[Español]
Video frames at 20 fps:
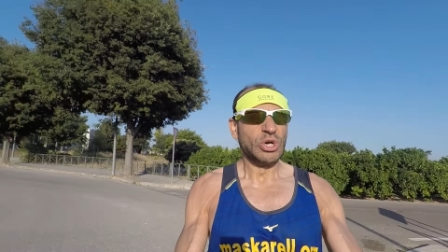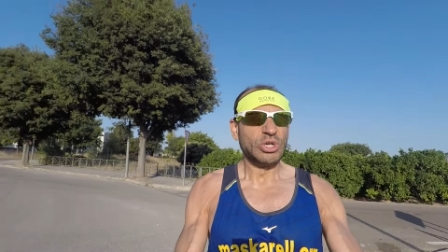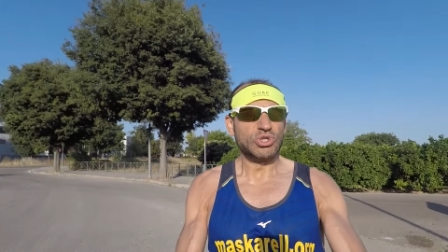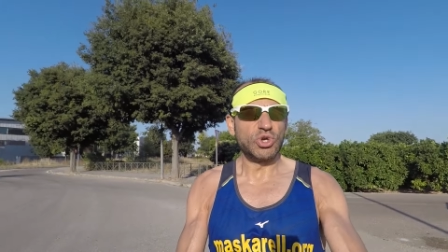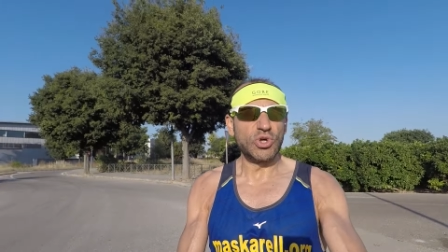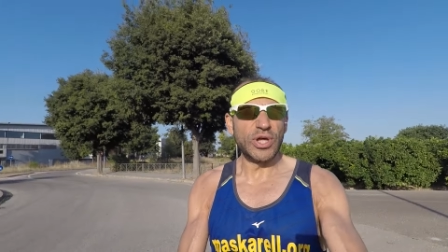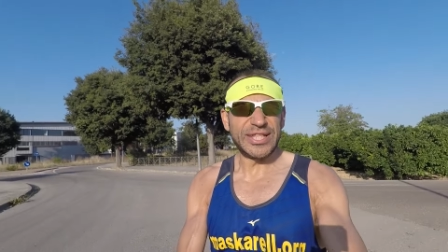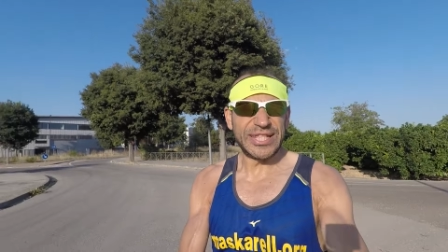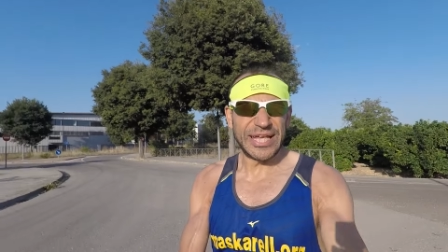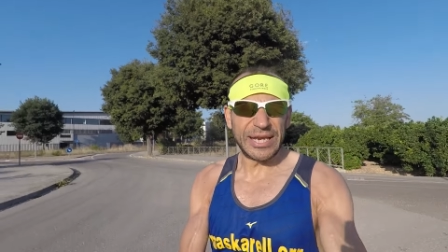
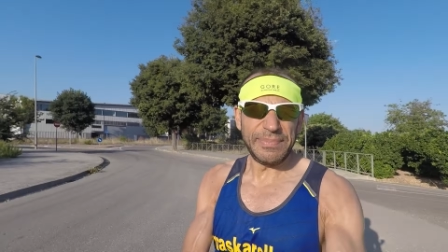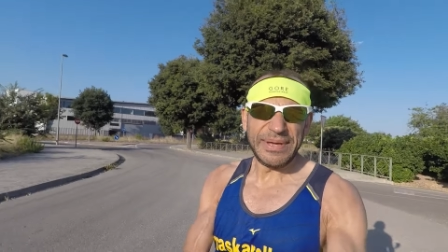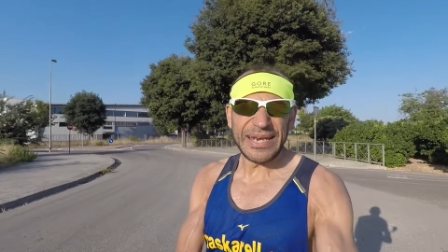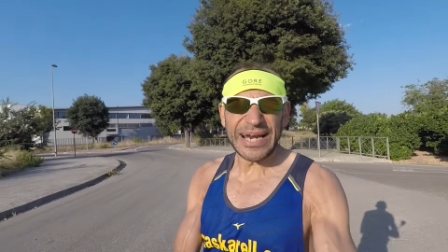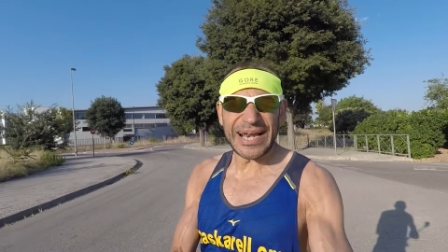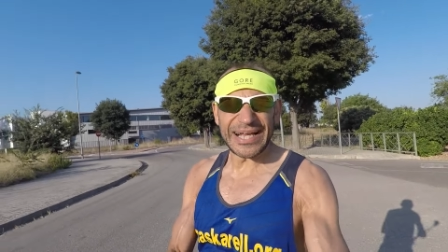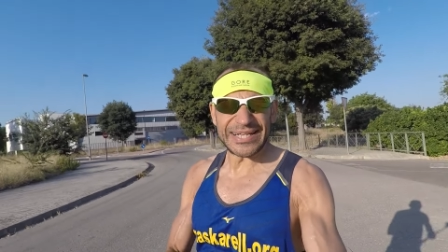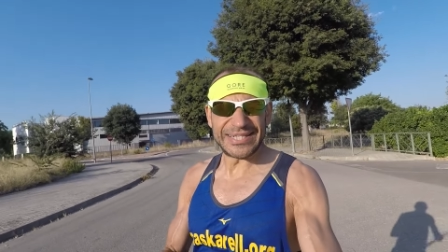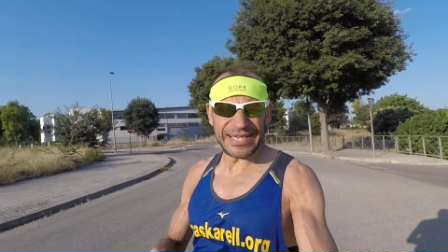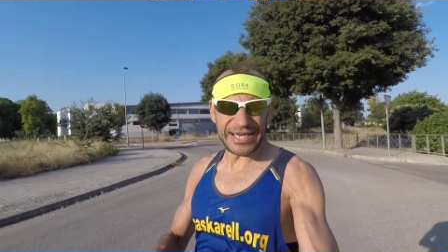donde
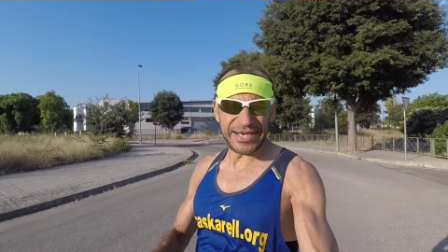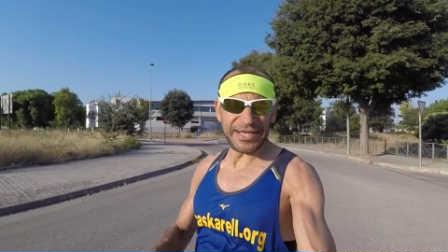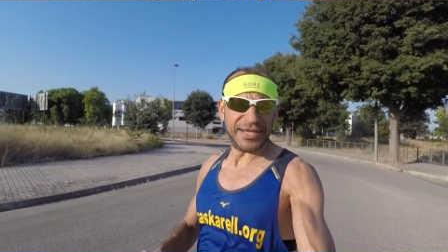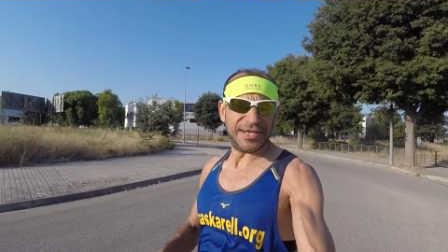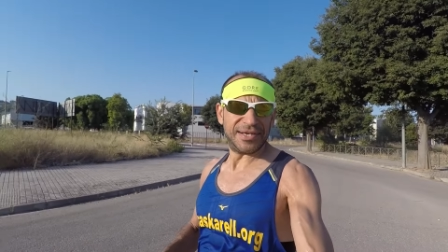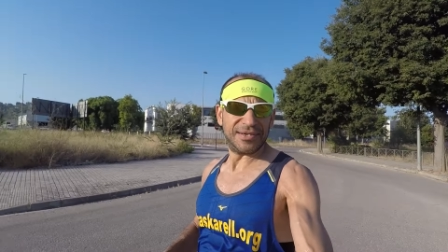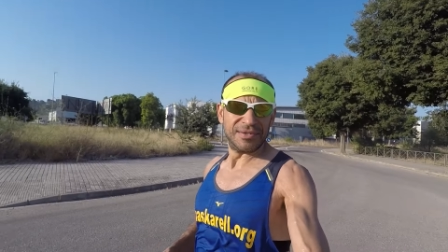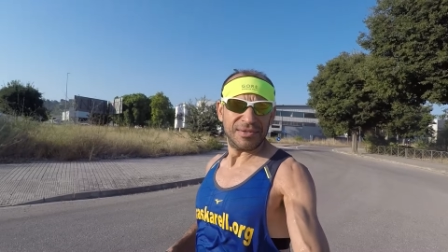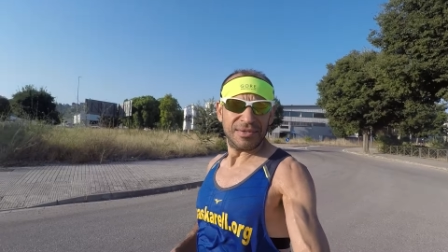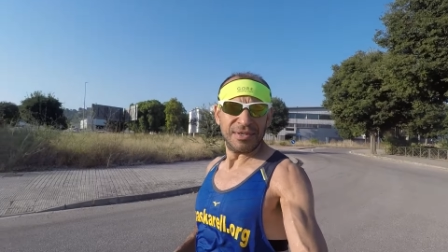termina la
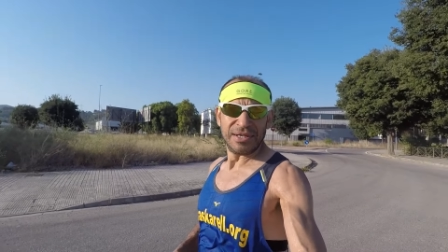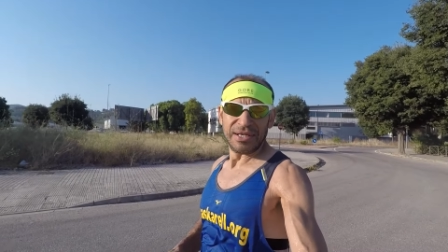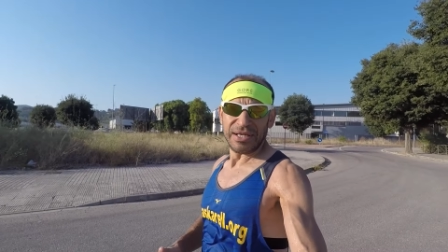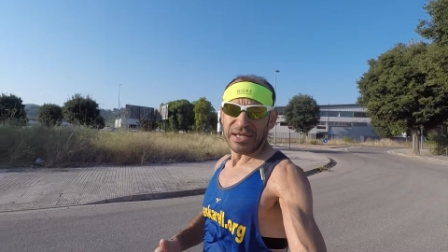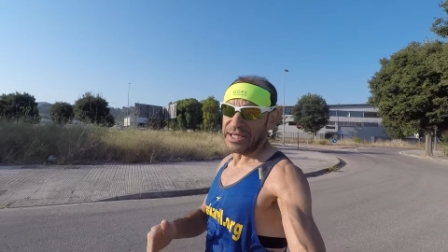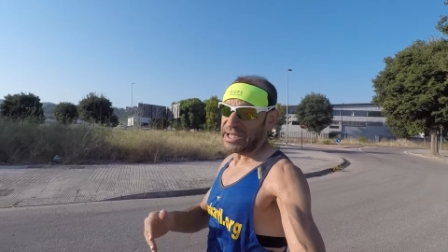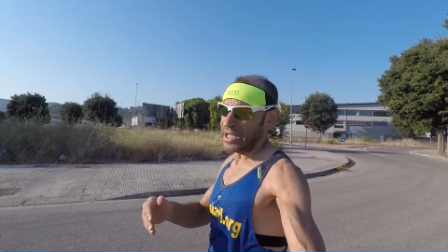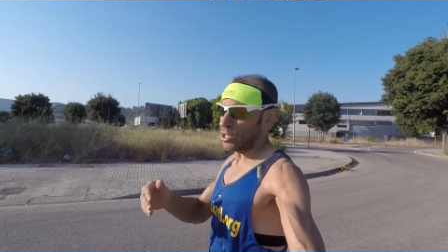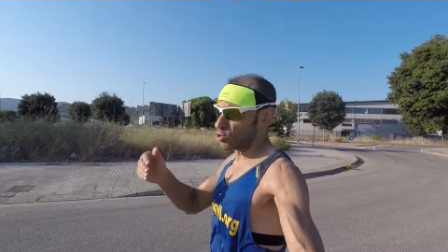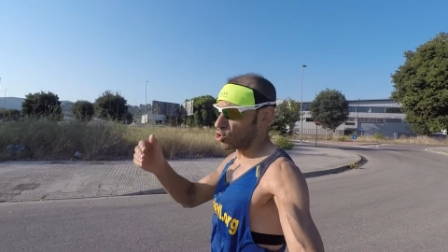serie
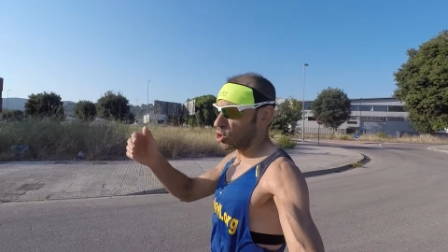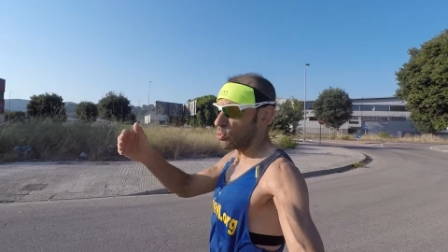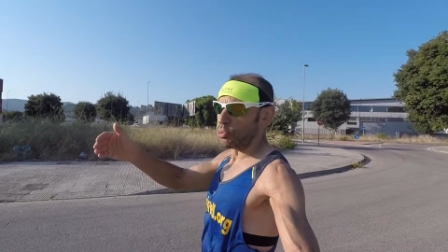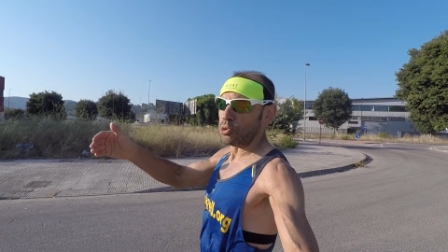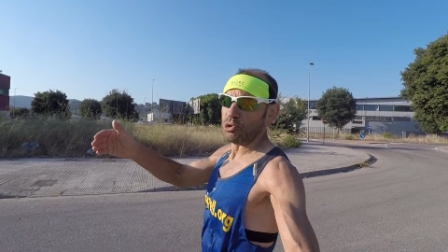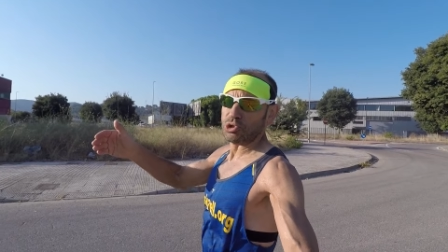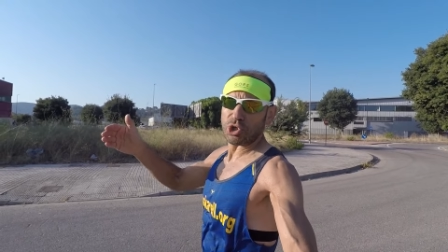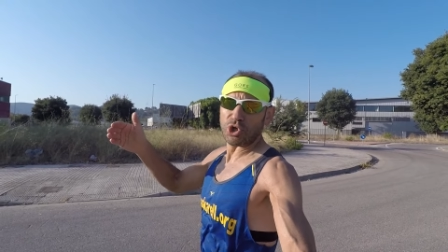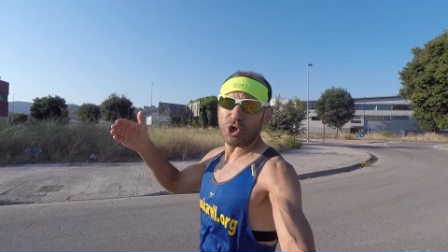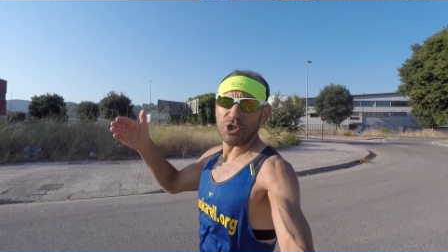y en otro
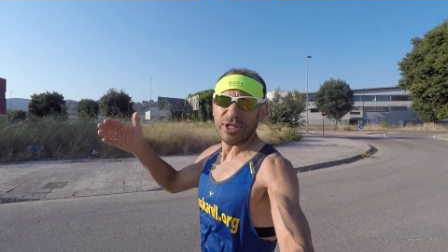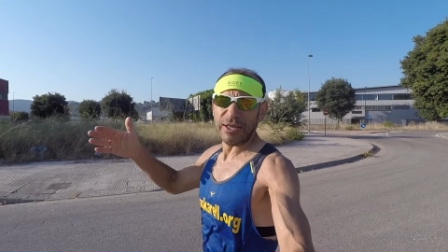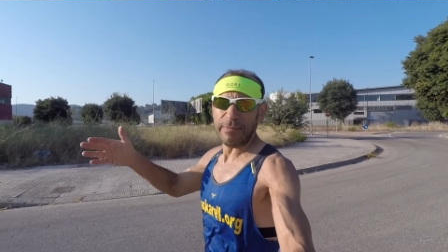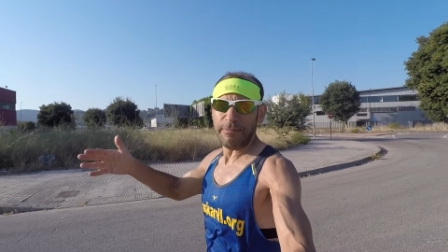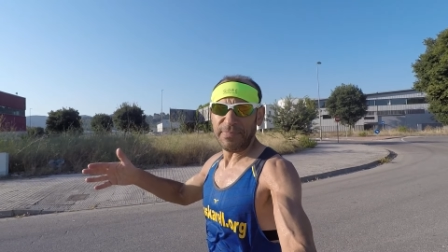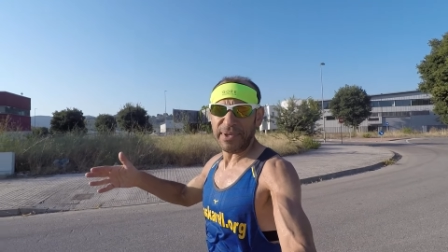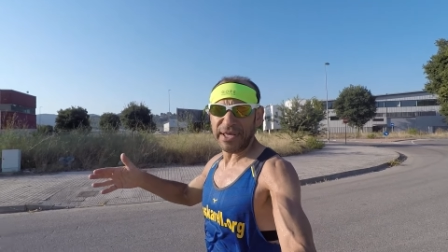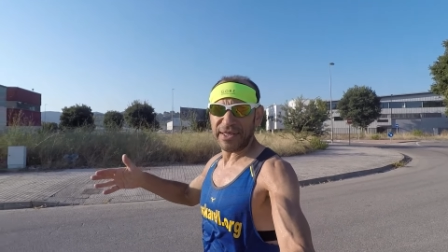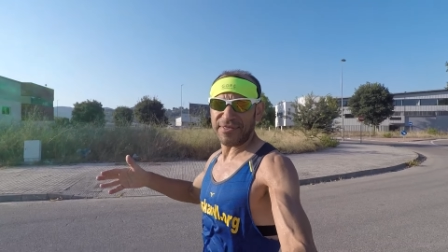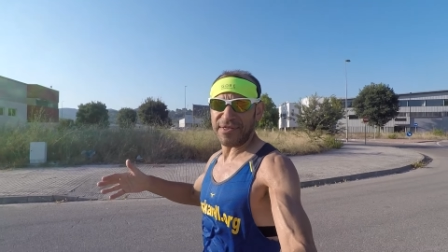punto donde
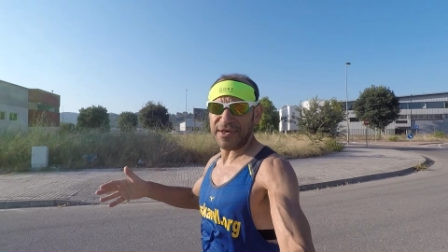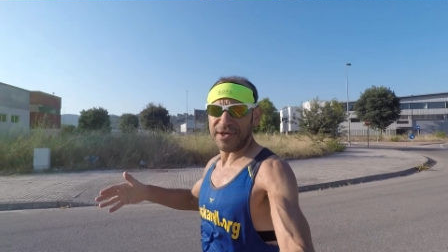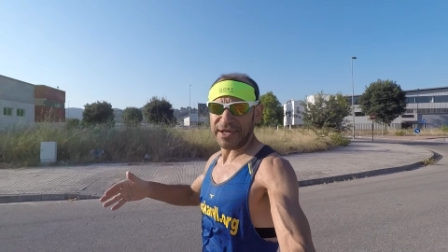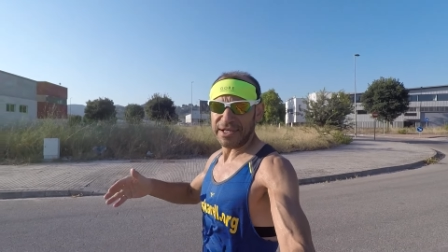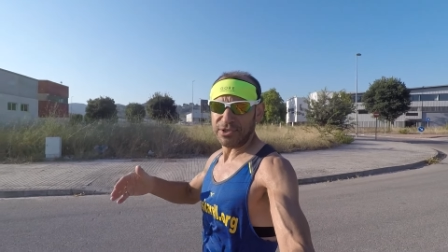empieza.